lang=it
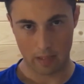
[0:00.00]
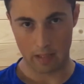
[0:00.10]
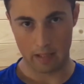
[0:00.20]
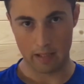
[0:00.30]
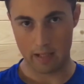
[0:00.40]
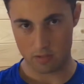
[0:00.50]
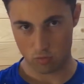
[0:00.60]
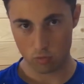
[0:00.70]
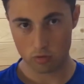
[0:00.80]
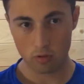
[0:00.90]
che è
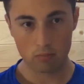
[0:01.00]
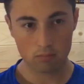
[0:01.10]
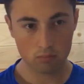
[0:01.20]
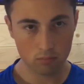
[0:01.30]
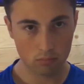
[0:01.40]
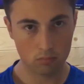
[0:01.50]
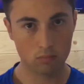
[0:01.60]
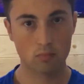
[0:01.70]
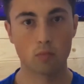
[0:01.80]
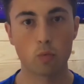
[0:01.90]
assurdo
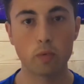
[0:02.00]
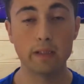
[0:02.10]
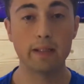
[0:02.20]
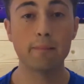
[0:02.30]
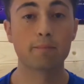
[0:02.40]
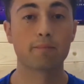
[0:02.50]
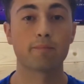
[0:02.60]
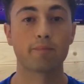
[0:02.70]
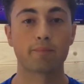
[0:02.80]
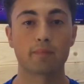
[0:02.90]
quindi
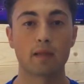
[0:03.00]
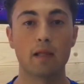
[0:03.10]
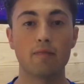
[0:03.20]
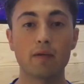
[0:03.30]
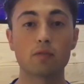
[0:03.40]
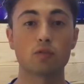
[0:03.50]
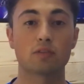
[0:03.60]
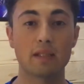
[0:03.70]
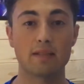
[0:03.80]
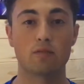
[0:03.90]
il fatto
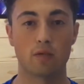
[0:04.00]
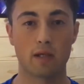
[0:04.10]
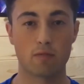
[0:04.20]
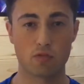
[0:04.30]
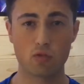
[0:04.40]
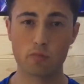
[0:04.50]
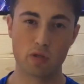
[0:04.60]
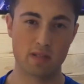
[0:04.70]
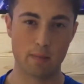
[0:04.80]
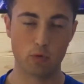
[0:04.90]
stesso che questo
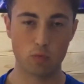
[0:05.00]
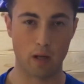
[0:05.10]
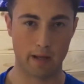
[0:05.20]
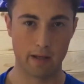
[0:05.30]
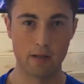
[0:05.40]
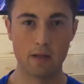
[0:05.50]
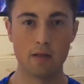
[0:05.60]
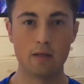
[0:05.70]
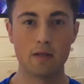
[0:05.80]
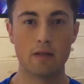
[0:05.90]
computer sia modulare
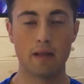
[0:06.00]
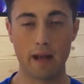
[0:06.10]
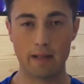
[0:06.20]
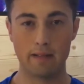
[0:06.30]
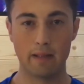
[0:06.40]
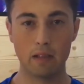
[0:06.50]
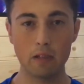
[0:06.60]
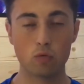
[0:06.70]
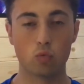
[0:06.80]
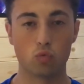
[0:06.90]
rende
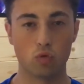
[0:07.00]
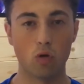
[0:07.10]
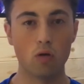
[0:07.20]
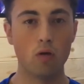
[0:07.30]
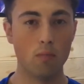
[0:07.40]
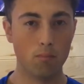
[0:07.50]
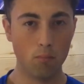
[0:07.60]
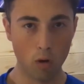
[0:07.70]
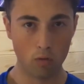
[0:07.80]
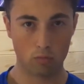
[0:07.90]
il tutto
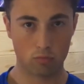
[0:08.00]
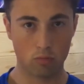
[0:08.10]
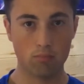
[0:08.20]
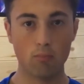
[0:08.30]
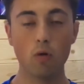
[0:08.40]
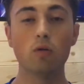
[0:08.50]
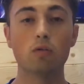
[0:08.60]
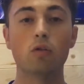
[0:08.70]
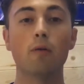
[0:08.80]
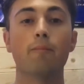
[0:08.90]
molto
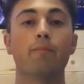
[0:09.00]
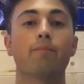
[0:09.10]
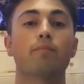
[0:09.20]
molto